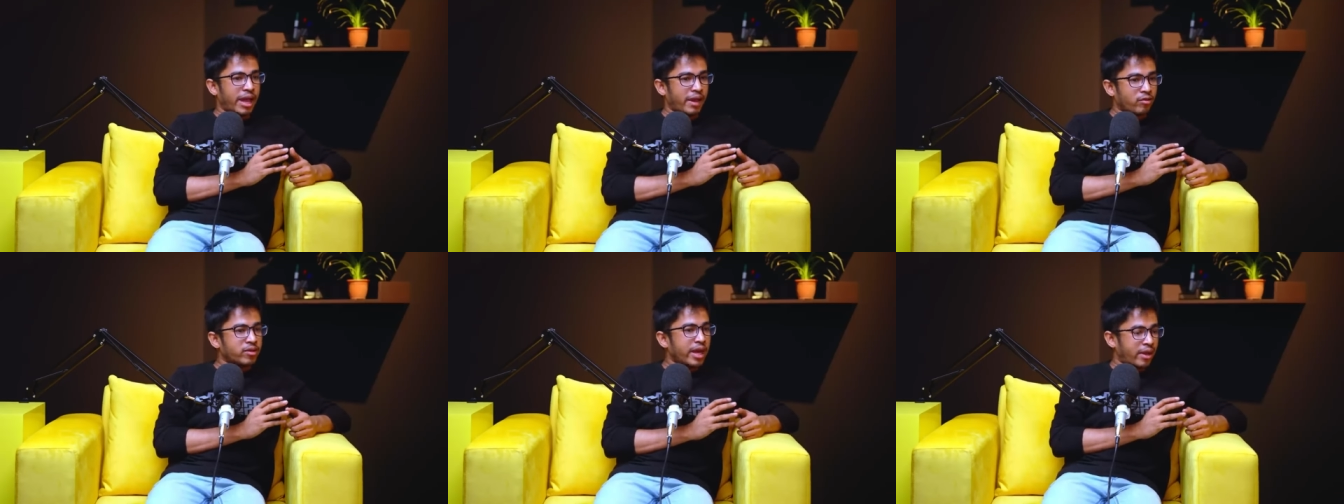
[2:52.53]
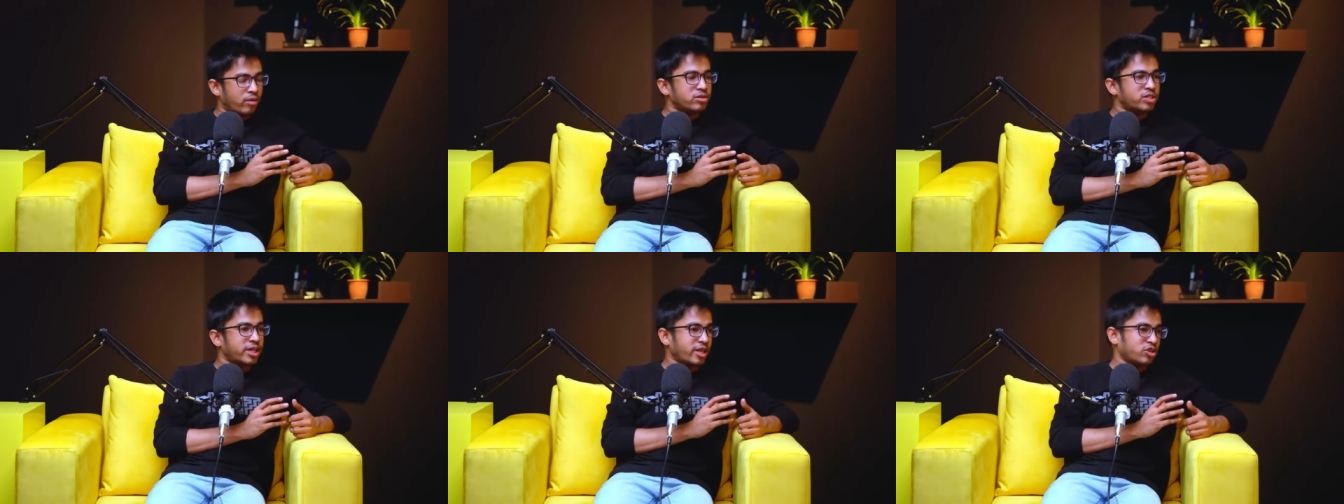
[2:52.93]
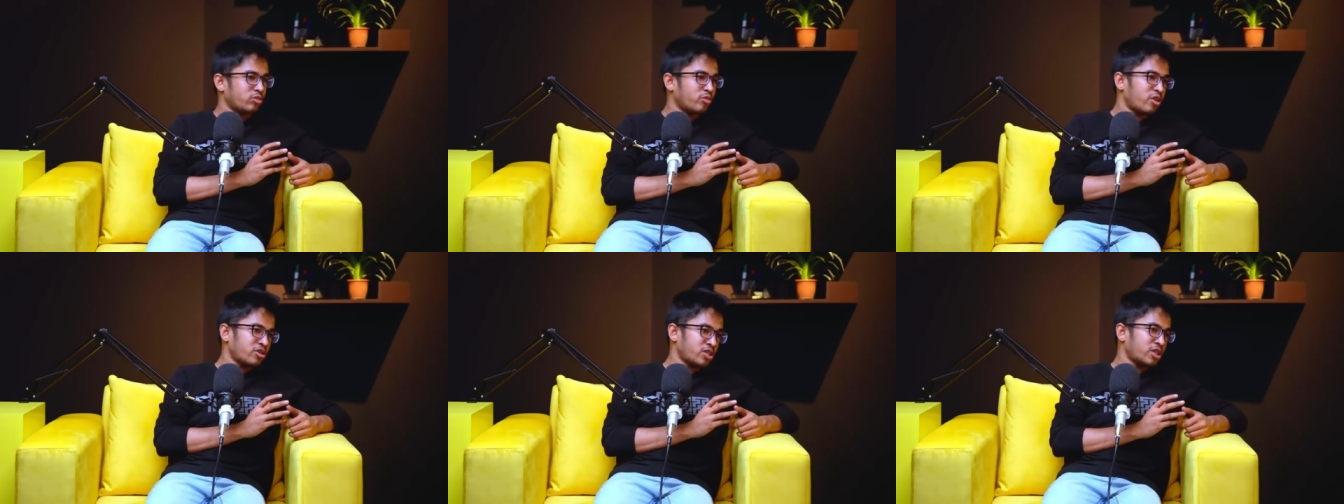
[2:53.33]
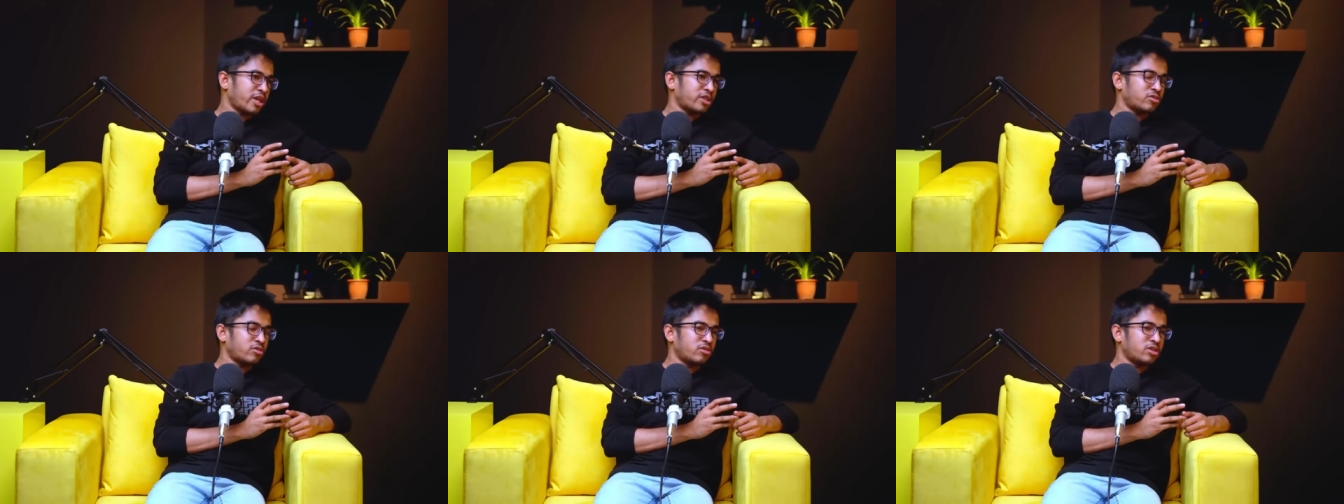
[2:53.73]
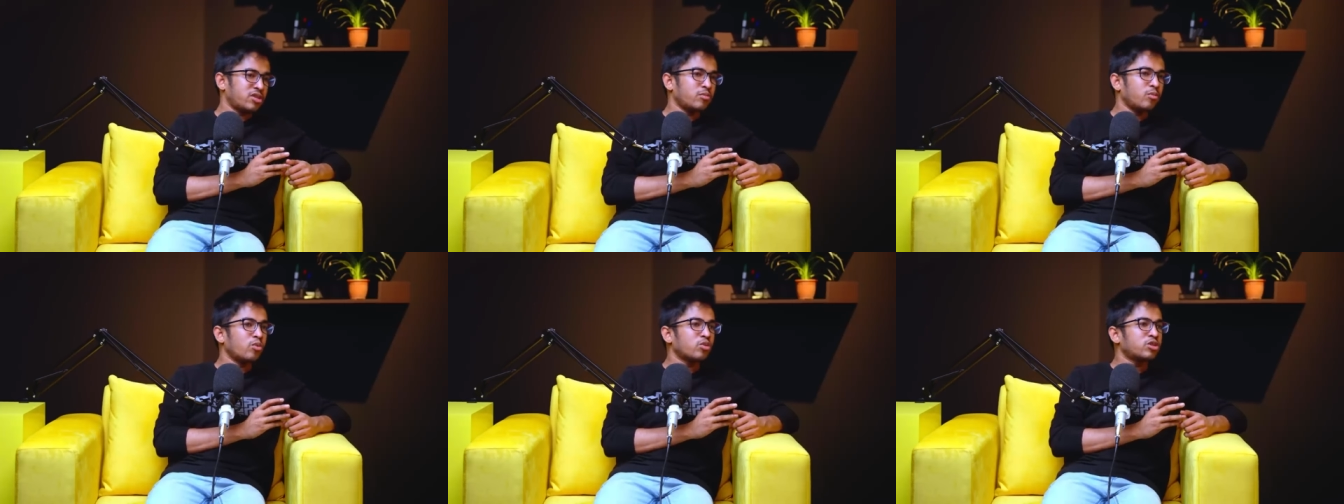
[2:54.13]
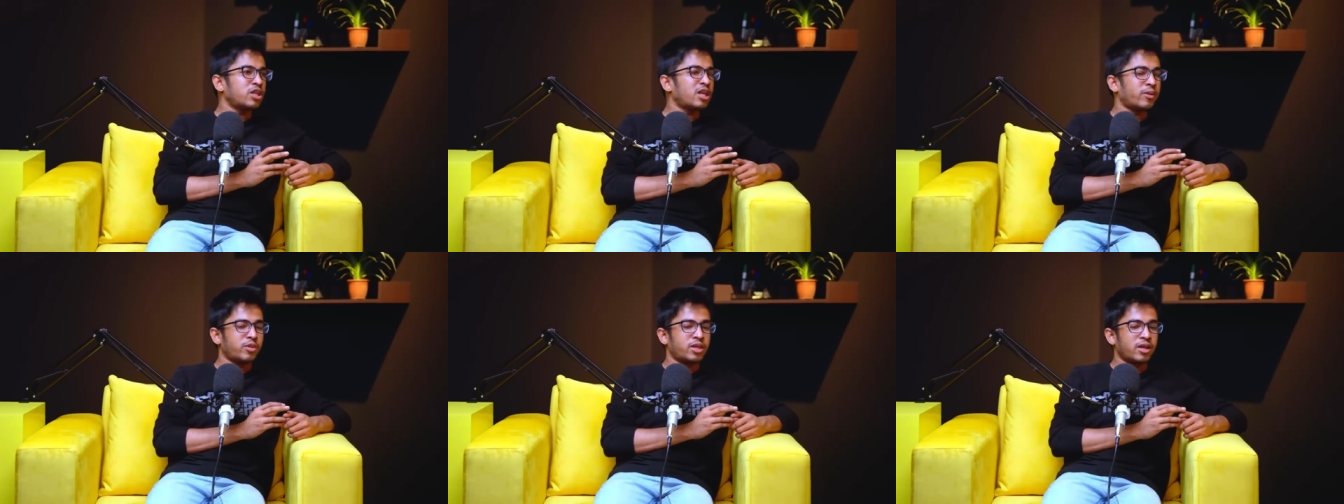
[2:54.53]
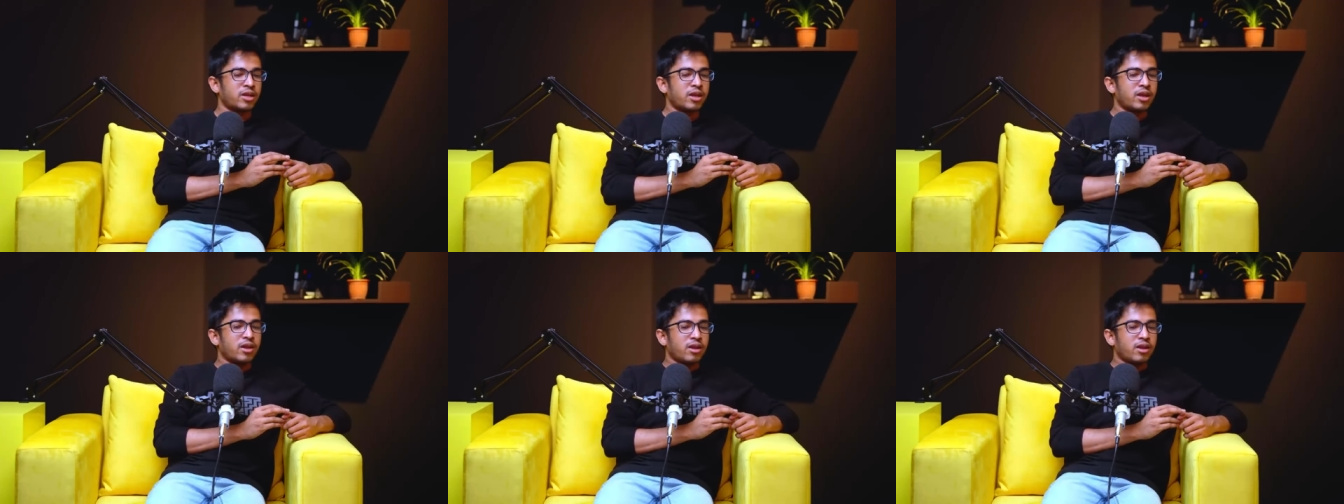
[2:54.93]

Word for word: এখন এখন যে কাস্টমারগুলোর সাথে কাজ করতেছি মোস্টলি আমাদের